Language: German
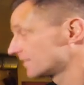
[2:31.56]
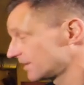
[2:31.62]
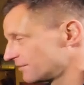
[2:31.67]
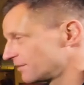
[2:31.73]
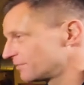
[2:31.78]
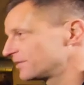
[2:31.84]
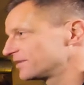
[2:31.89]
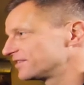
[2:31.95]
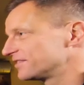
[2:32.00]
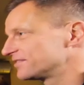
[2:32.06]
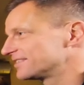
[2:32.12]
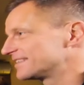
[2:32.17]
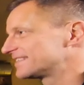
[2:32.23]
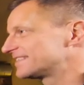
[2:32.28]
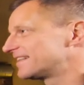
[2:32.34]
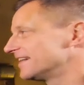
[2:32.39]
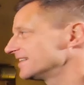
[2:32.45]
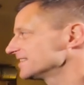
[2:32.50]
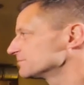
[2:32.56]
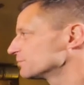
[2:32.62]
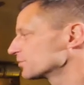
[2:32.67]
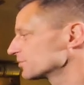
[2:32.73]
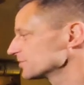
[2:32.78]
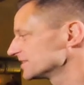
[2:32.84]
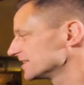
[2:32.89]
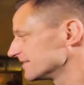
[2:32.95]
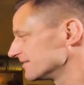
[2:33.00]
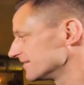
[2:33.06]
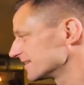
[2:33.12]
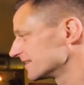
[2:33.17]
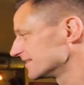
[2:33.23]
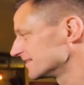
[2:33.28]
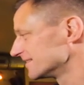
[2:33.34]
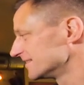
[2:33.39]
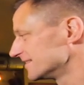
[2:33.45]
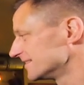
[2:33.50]
Der war bei Tennis Borussia.
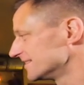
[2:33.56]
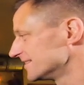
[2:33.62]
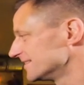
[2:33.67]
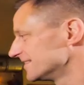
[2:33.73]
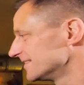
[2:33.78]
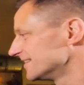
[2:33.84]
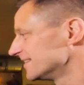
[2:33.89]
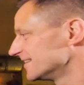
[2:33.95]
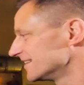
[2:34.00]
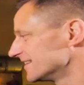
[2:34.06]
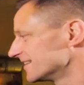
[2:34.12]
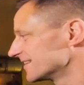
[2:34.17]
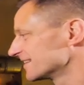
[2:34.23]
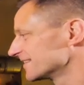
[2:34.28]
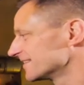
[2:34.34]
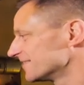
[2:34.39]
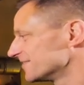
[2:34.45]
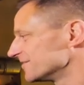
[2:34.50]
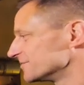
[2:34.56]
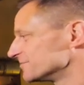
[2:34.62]
Genau, bei TB war er. Mhm. Genau.